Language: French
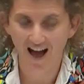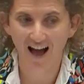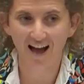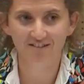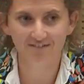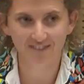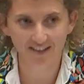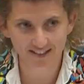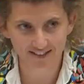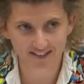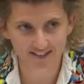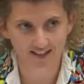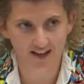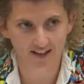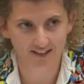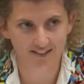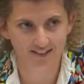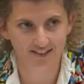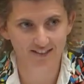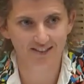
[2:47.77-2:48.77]
avec des
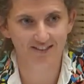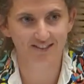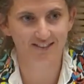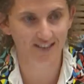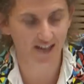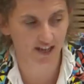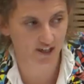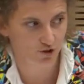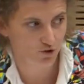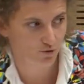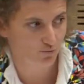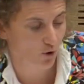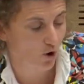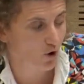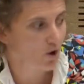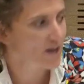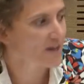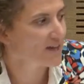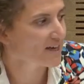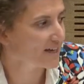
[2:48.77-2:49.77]
artistes et
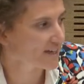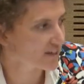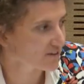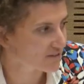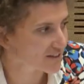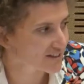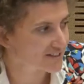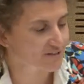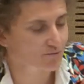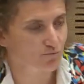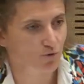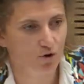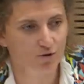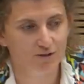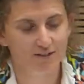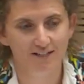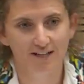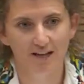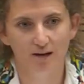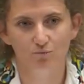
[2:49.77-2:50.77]
directement. Et effectivement,
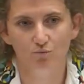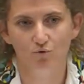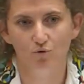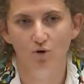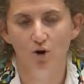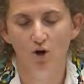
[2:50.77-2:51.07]
en cela,